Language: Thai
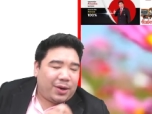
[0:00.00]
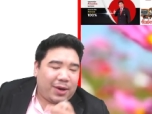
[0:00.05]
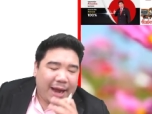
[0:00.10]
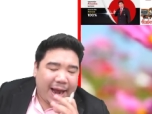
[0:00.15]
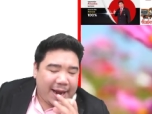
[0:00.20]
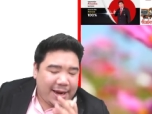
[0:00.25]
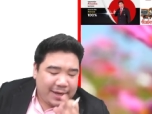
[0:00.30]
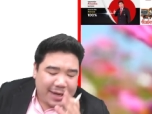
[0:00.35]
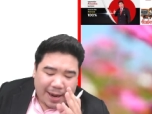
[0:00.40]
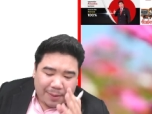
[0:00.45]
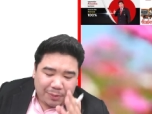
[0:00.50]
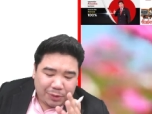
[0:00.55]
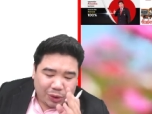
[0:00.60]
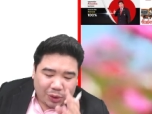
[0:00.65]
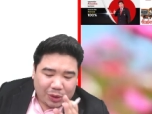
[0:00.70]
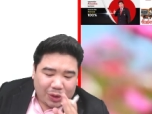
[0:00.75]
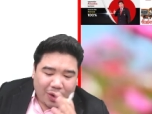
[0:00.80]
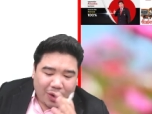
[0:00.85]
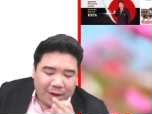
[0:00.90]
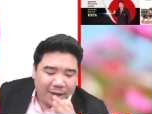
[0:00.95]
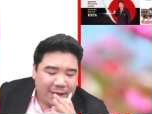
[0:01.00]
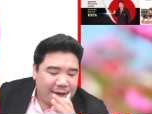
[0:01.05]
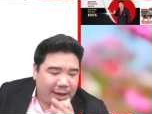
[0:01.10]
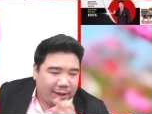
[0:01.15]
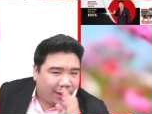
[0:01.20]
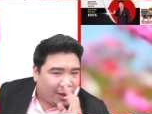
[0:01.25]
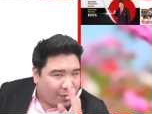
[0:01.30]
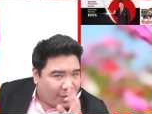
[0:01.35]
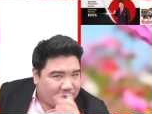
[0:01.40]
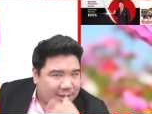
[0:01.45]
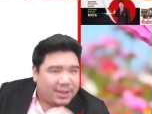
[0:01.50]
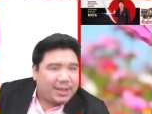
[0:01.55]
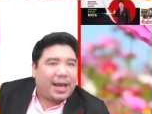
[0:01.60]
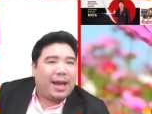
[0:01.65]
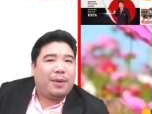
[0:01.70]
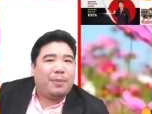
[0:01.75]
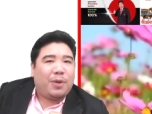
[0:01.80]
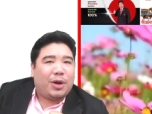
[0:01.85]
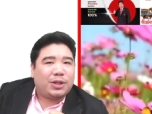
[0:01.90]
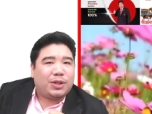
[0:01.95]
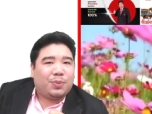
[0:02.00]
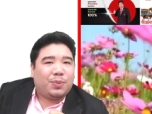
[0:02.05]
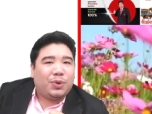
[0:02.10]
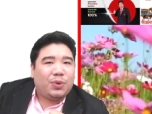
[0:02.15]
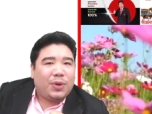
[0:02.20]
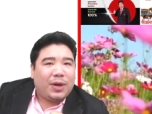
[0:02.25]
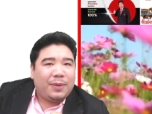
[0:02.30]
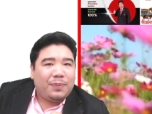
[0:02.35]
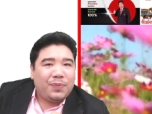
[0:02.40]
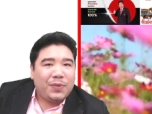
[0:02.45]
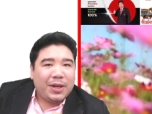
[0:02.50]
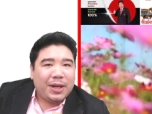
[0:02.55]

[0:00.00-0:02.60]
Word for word: ใครทำโจทย์ข้อนี้ได้ถือว่าเซียนพอสมควร